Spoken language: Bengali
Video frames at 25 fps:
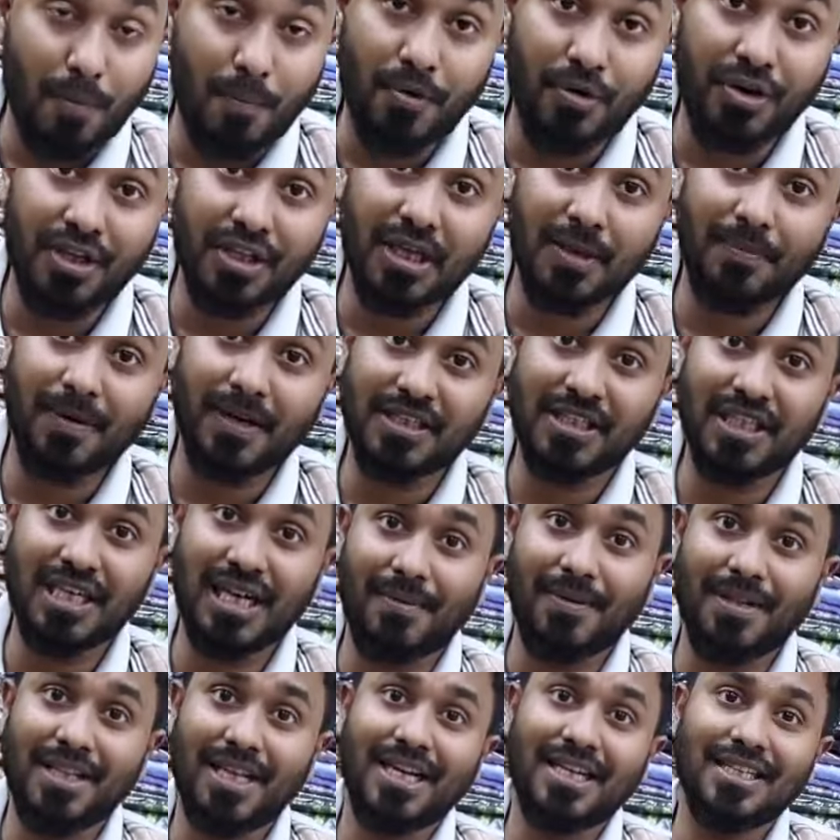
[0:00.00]
কম্বো নিতে পারছেন
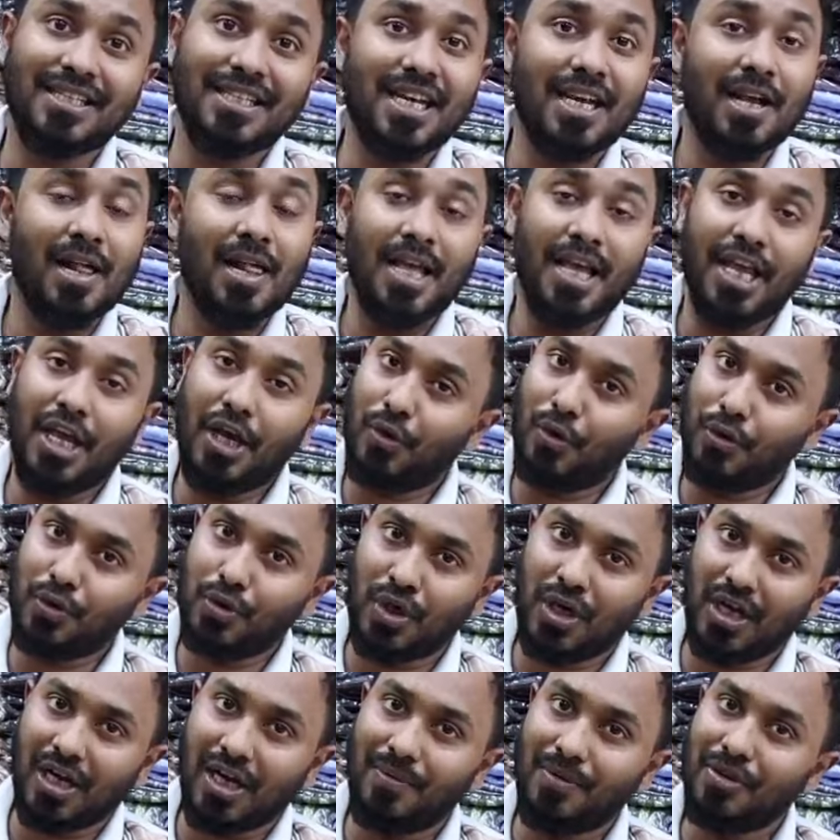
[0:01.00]
আমাদের কাছে
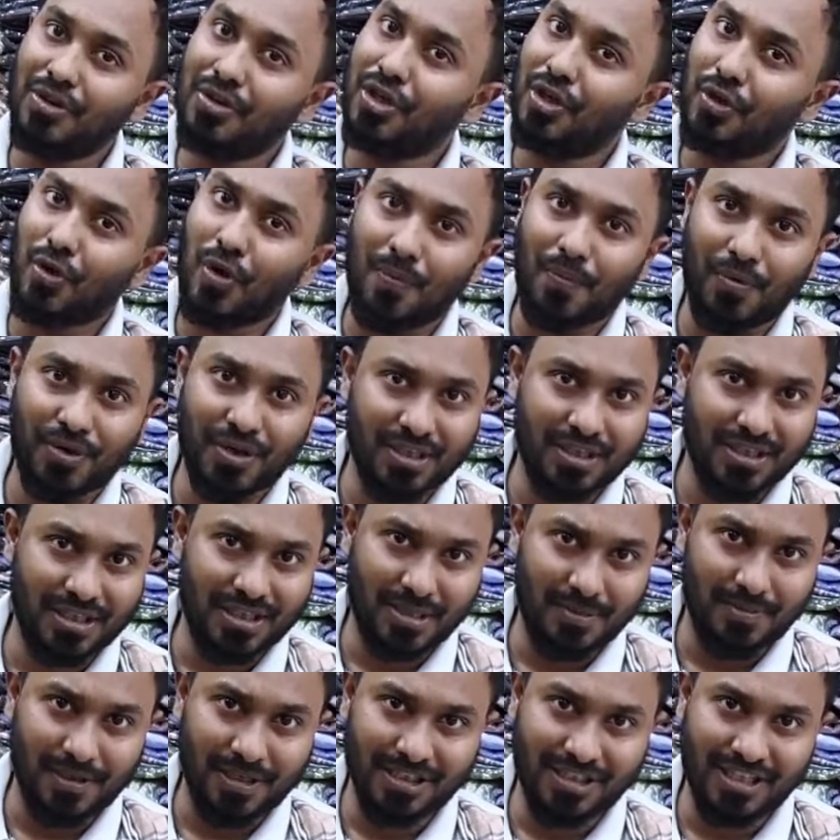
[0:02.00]
একুশশো টাকার মধ্যে দুটো কম্বো
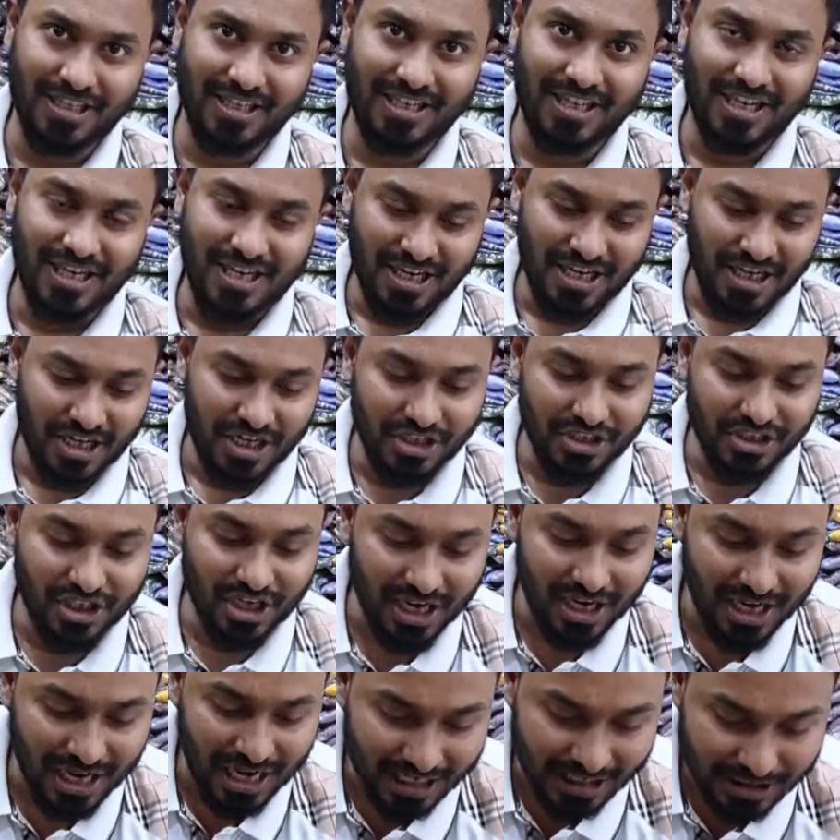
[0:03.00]
নিতে পারছেন
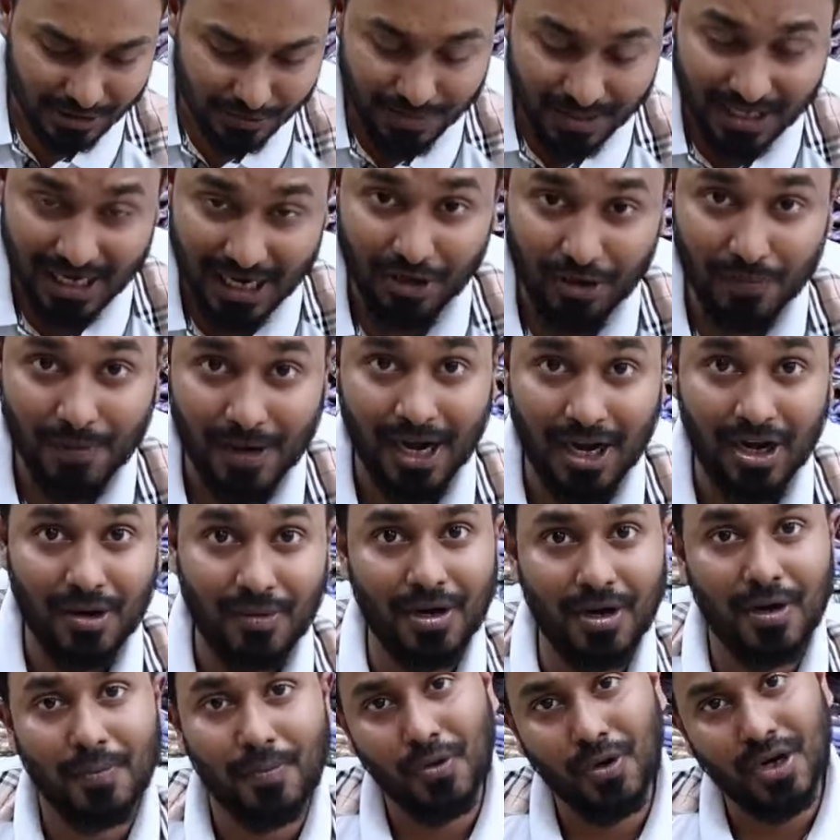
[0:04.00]
ইনশাল্লাহ আসবেন আরো ভালো
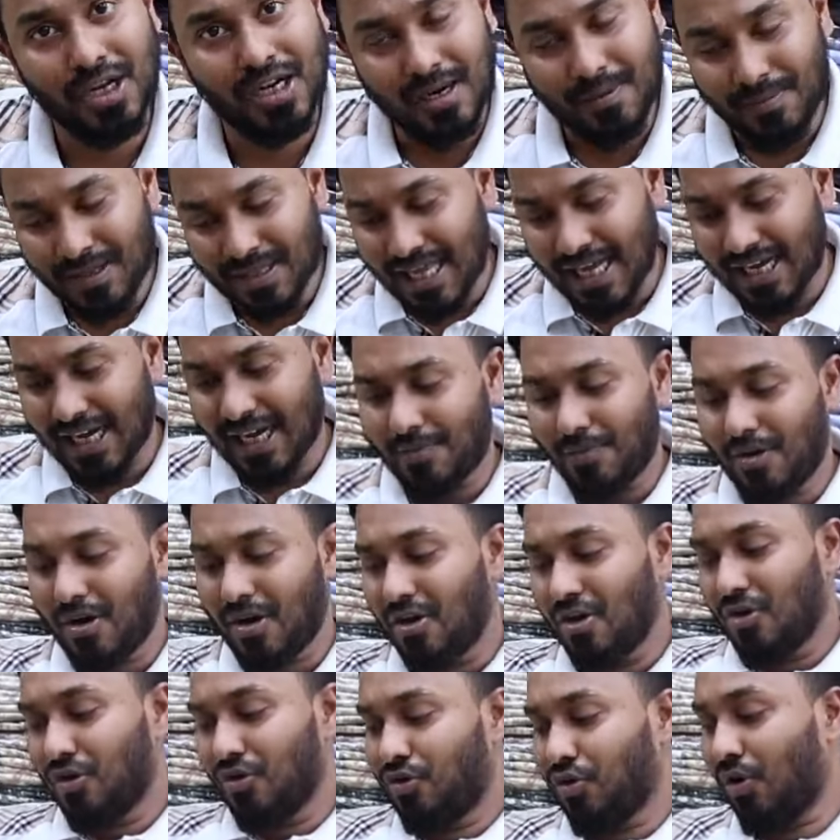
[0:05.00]
ভালো প্রোডাক্ট আমরা দেখাবো
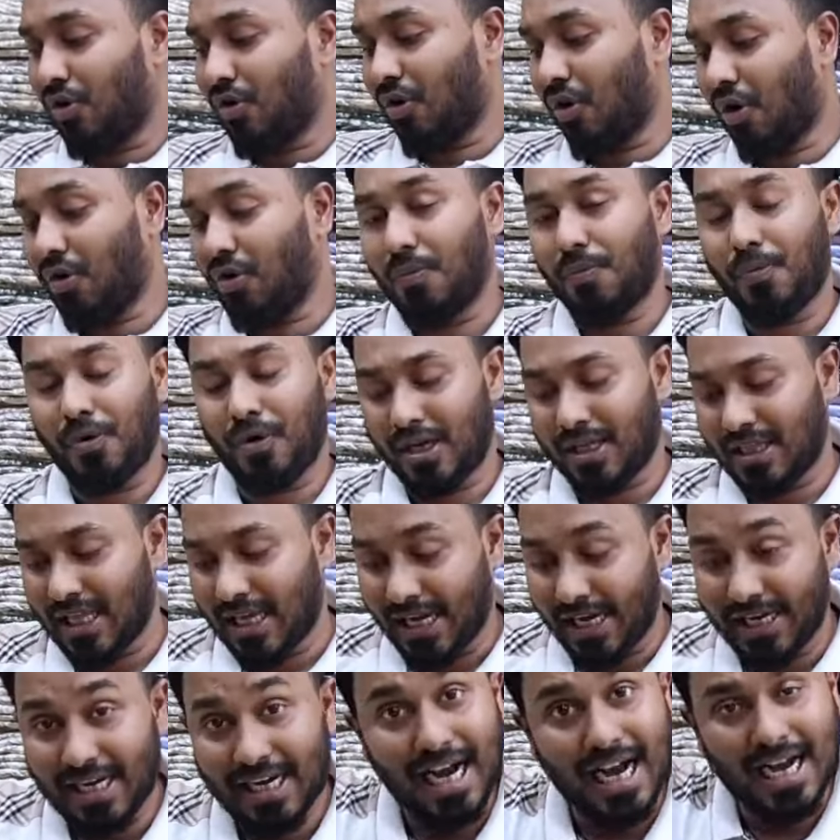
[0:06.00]
চলুন অন্য প্রোডাক্ট
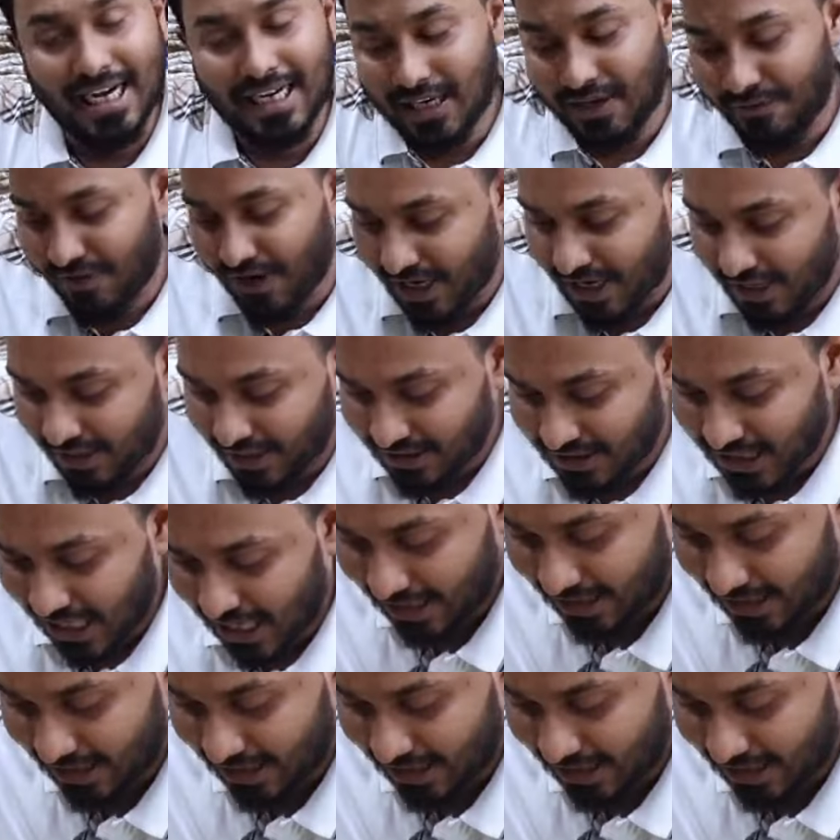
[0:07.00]
দেখে এটা আরেকটা ভ্যারিয়েন্ট আছে